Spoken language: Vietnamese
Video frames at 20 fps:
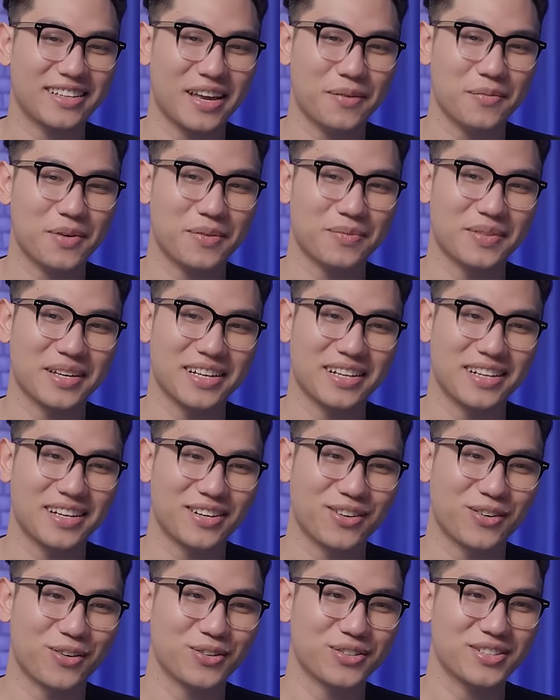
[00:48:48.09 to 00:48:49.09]
thì em cảm thấy là
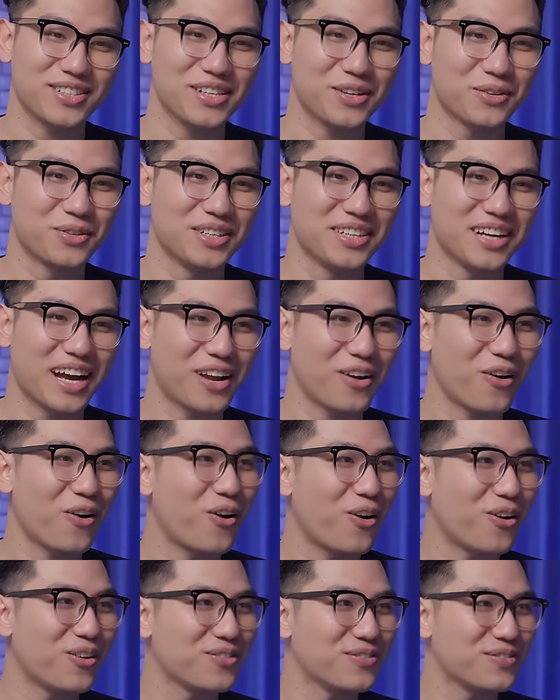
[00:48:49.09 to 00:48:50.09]
có rất nhiều thứ hay
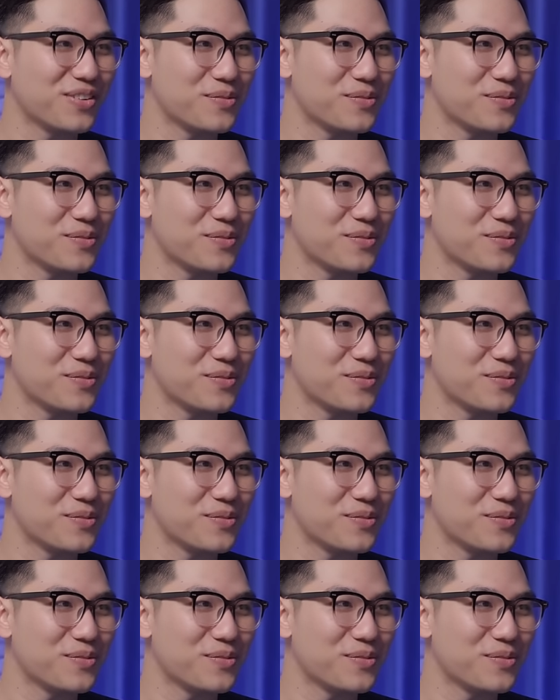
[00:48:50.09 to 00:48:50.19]
ho